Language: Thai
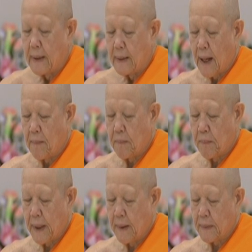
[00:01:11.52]

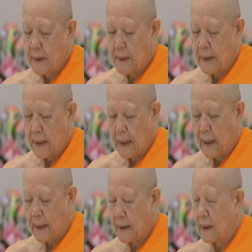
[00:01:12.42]
ทำเพิ่มขึ้น
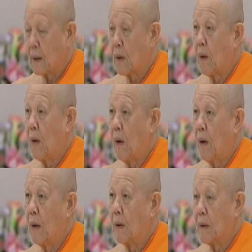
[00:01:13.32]
อีกหนึ่งกอ
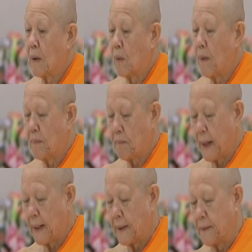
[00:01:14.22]
งรวม
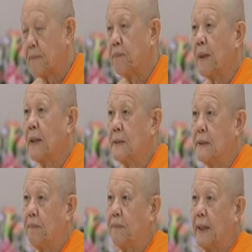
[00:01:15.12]
เป็น
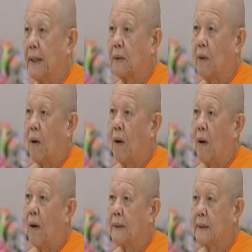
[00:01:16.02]
สิบเจ็ดก
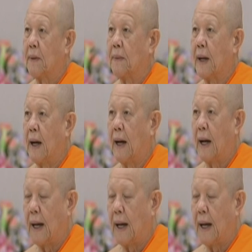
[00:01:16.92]
องเจ้าค่า